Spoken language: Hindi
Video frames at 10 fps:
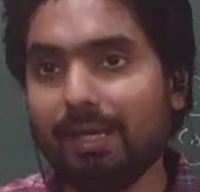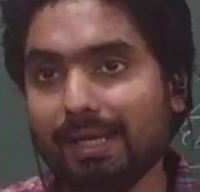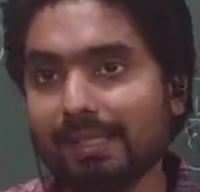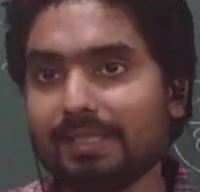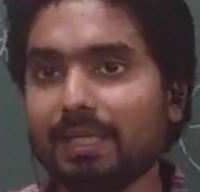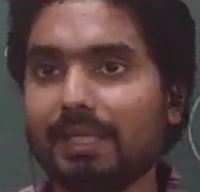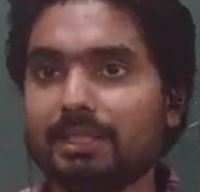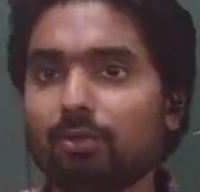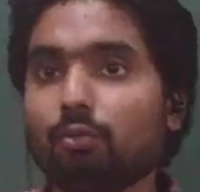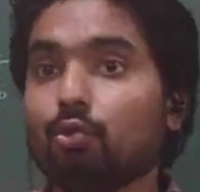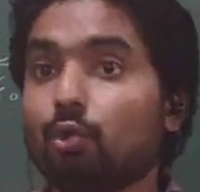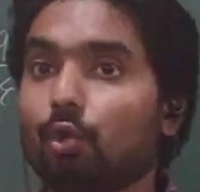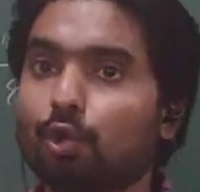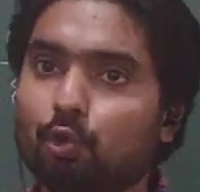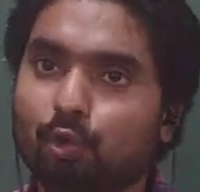ऐसी ऐसी कुछ
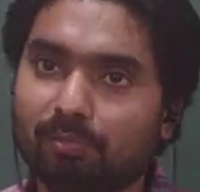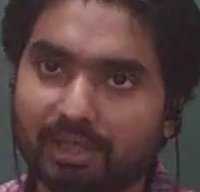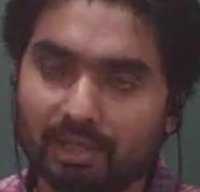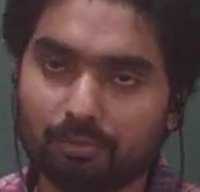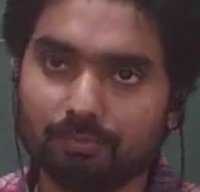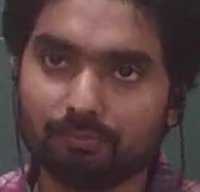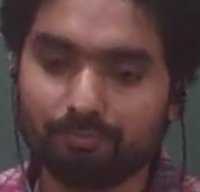और क्यूब ले आऊँ